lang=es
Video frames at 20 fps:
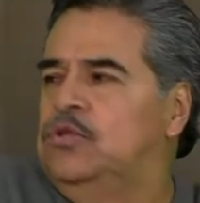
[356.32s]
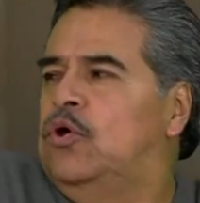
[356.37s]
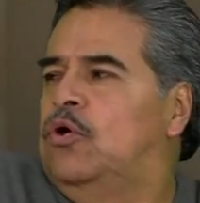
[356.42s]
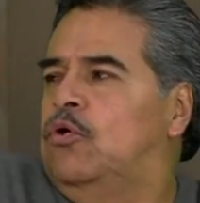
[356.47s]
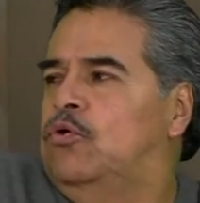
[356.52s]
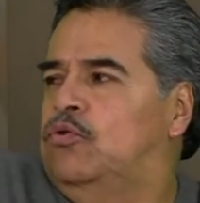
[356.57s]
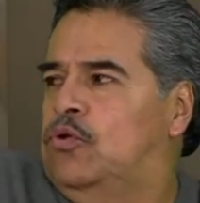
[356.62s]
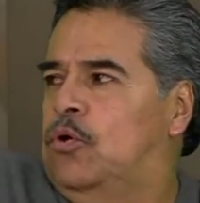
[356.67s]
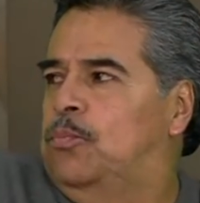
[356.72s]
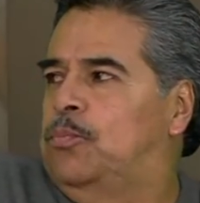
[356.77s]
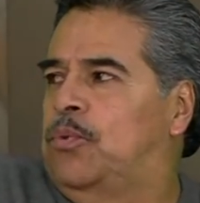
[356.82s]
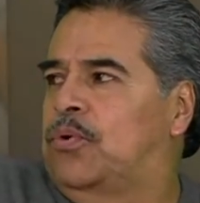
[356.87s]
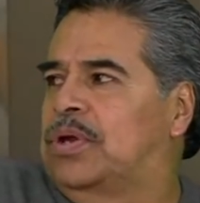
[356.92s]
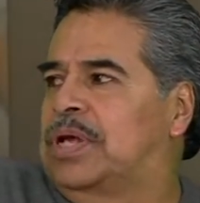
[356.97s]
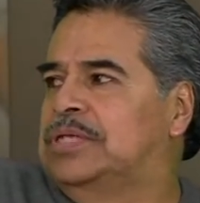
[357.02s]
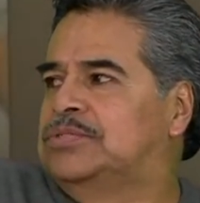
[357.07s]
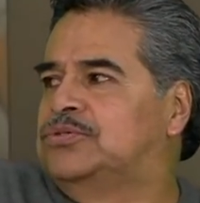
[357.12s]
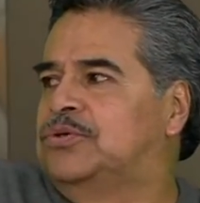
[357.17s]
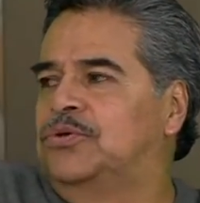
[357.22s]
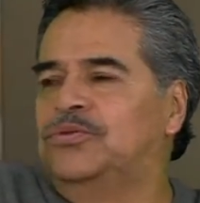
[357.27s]
No, no, porque
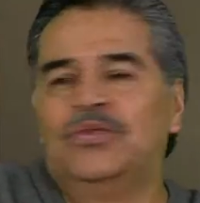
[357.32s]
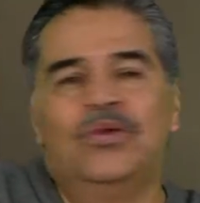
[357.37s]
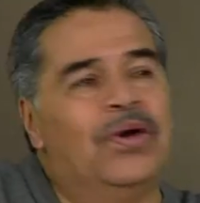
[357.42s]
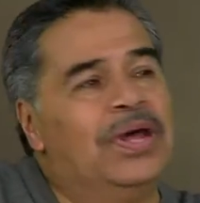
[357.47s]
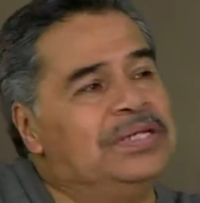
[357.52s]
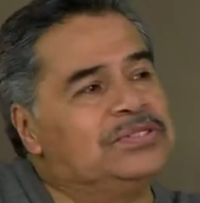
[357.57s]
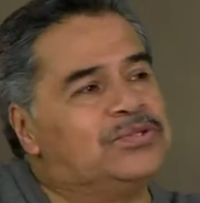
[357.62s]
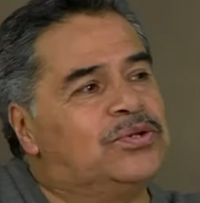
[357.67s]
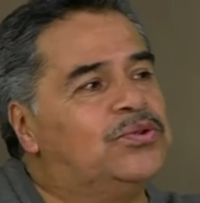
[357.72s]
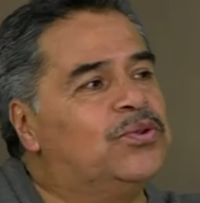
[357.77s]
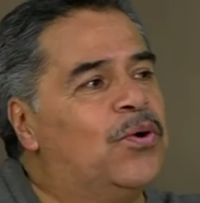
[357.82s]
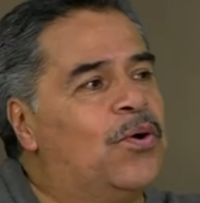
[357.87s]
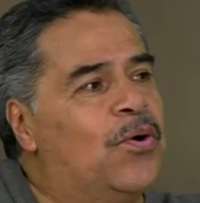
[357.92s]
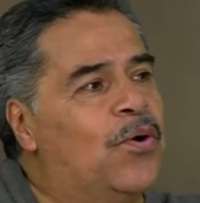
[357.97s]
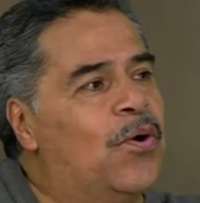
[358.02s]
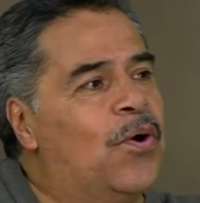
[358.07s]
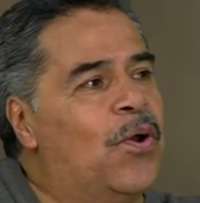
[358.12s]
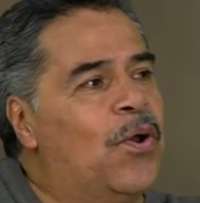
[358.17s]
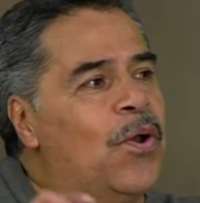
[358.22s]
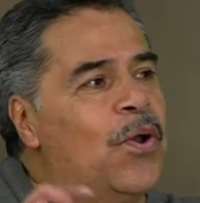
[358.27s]
eso, no, eso no,